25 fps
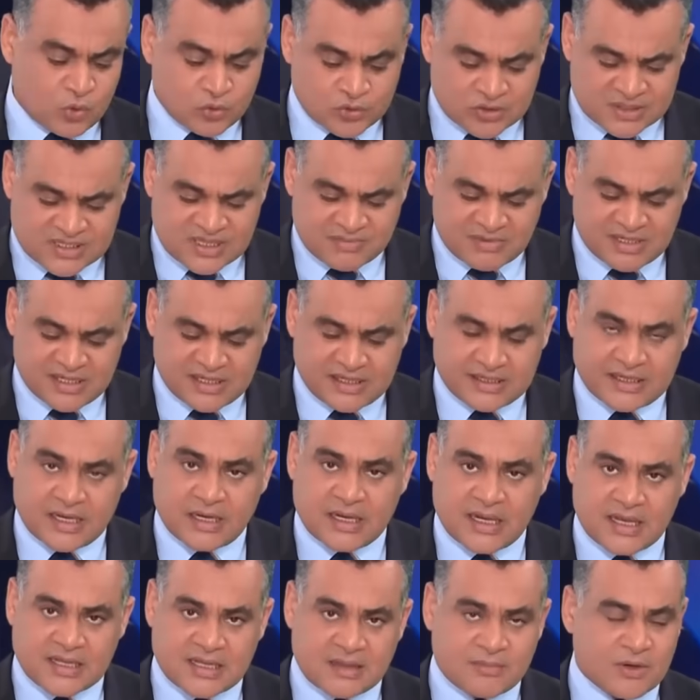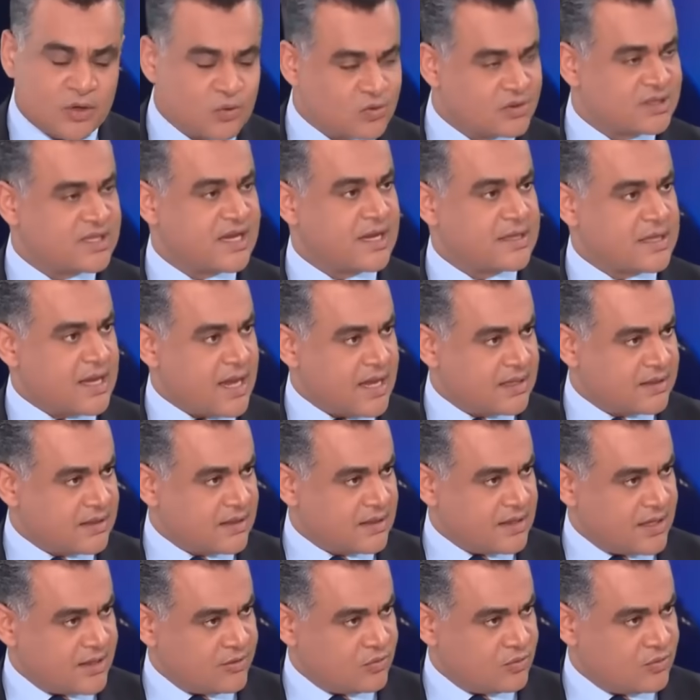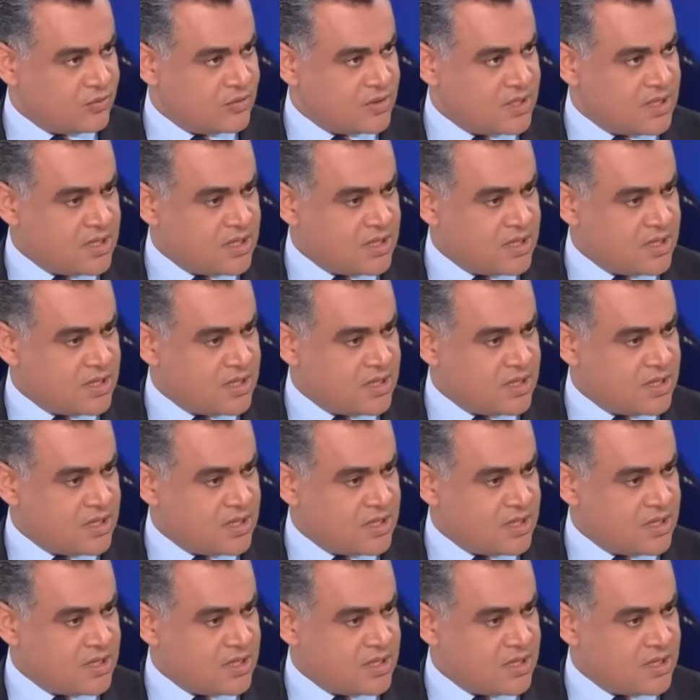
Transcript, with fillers: دكتور سمير عليان يعني هذا ما كنت اتحدث عنه